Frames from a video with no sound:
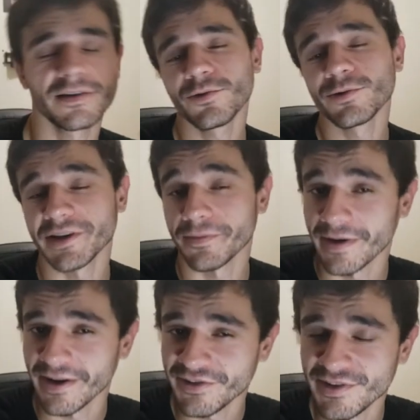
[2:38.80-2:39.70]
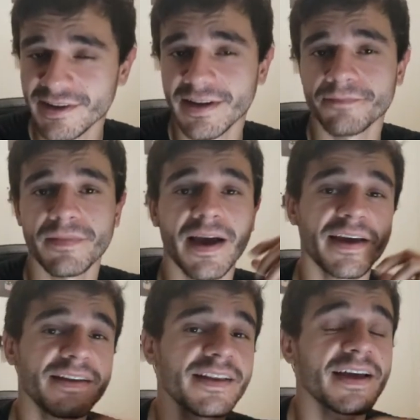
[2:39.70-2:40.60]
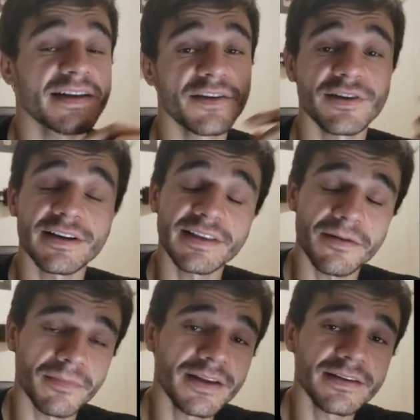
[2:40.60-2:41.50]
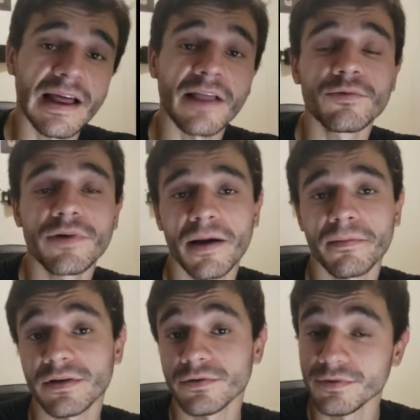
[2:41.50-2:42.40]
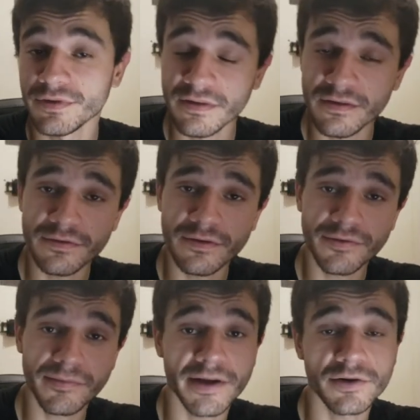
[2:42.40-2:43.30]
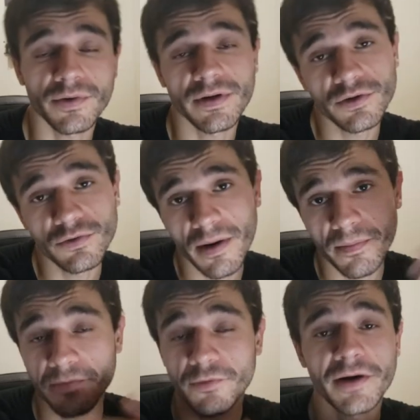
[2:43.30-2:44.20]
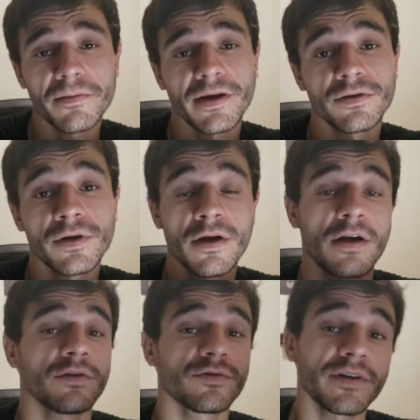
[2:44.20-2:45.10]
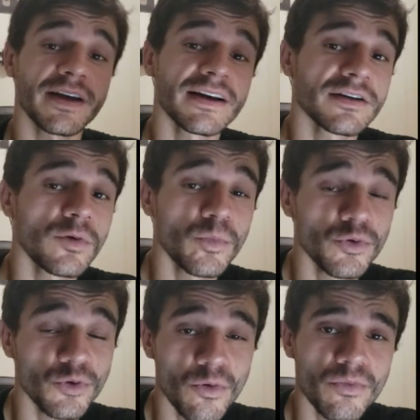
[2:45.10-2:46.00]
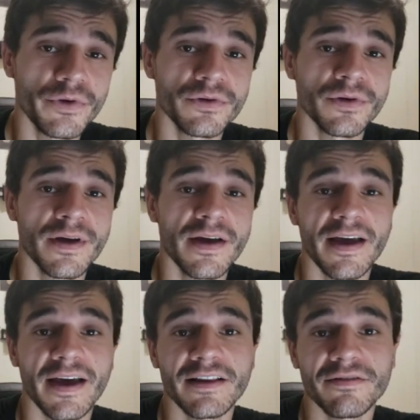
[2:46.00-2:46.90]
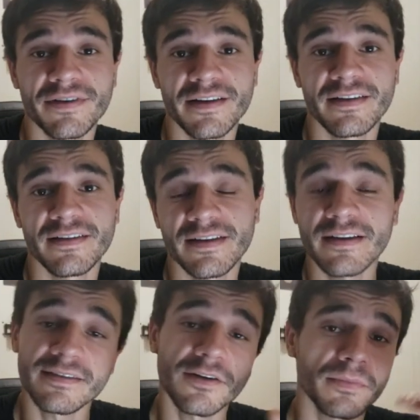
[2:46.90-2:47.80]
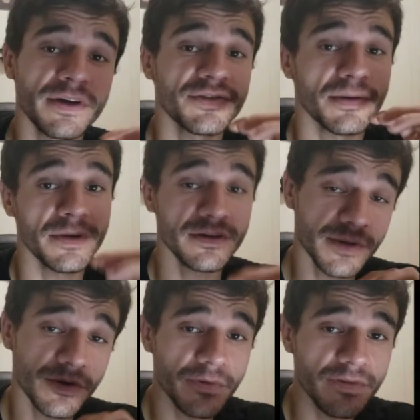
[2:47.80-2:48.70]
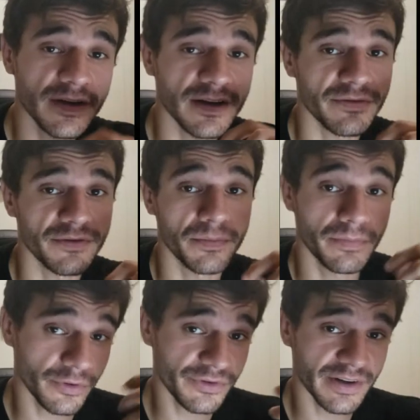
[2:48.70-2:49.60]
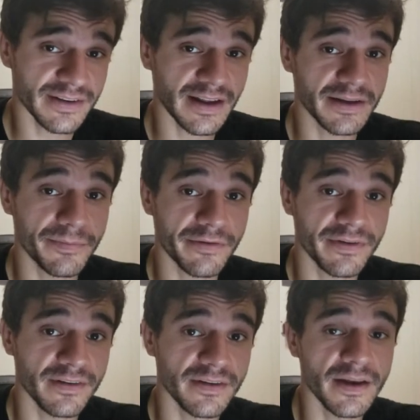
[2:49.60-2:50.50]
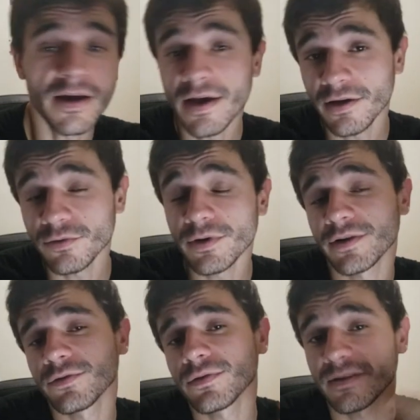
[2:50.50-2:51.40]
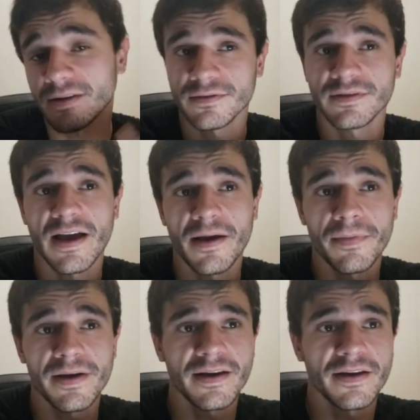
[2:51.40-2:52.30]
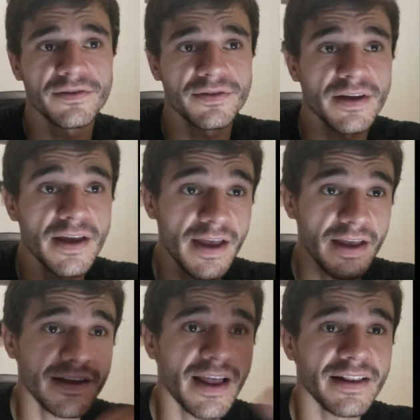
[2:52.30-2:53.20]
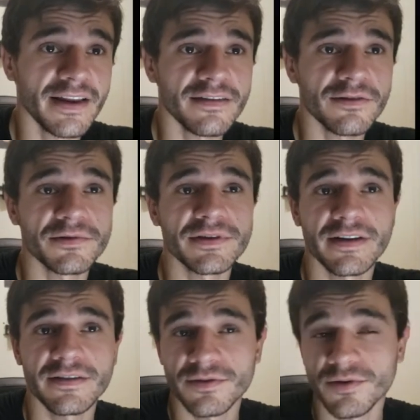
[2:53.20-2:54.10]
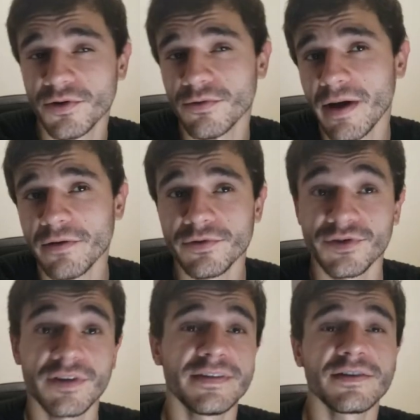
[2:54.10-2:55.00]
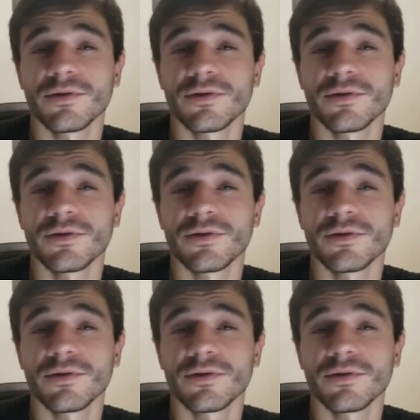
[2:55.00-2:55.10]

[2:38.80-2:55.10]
Em contrapartida, a internet ela também está num caminho do desenvolvimento e do aprimoramento só que ela não mudou muito. Ela faz essencialmente a mesma coisa que ela foi projetada para fazer durante os anos da ARPANET. E é nesse contexto que o IoT se